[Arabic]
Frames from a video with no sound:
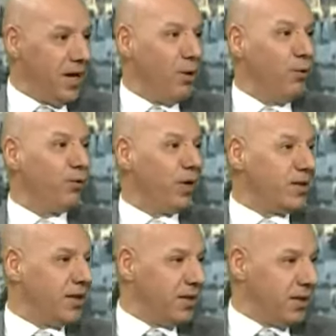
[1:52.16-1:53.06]
قوية
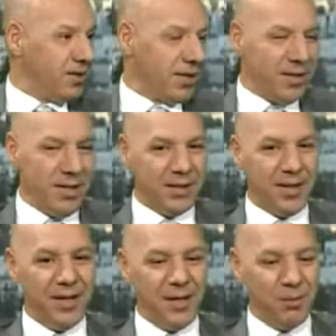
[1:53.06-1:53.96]
جدا نعم. مرتفعة نعم. جدا
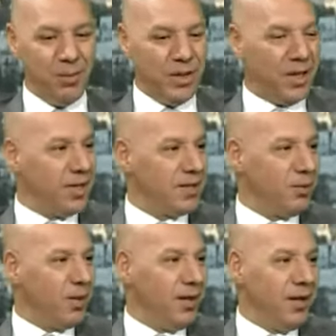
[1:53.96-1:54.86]
هذا شنو
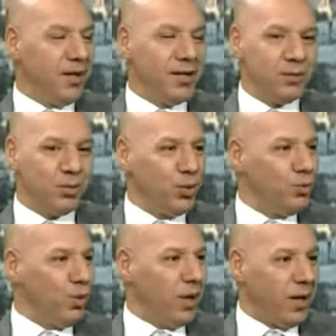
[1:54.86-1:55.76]
يعني؟ يعني
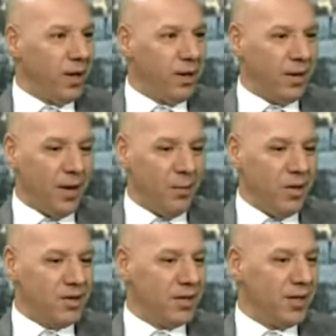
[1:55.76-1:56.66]
أنه
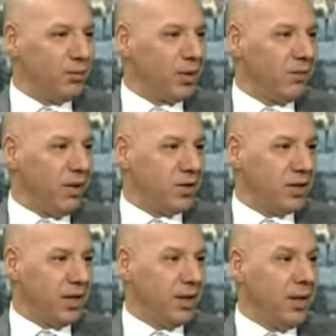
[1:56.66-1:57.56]
السياسة الخارجية
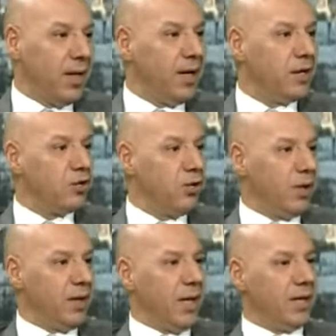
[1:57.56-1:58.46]
التونسية
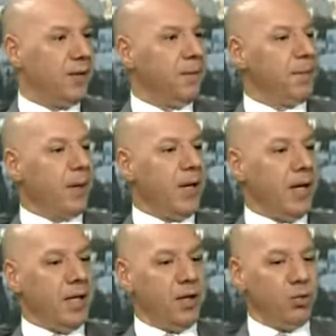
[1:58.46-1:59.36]
ولا عندها
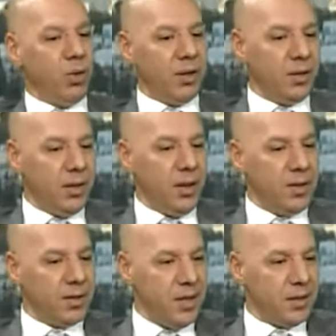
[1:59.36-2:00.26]
توجه آه،
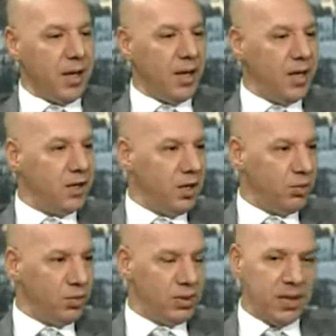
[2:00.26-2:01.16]
في الظرف الحالي
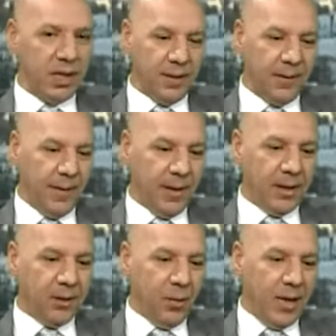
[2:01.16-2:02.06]
على الأقل
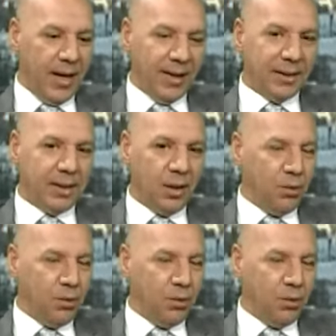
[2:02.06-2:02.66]
توجه اكثر منه